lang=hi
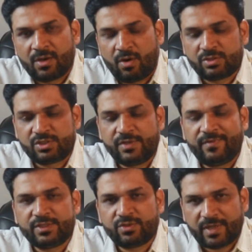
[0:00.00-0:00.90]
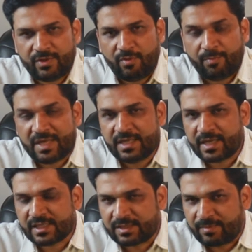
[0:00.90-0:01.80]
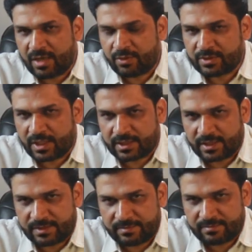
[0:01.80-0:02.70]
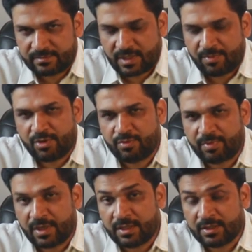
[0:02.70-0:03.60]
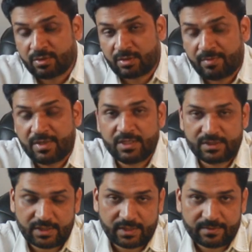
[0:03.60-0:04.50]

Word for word: और जीवन जो है वो पहिए के समान हो जाता है कभी ऊपर तो कभी नीचे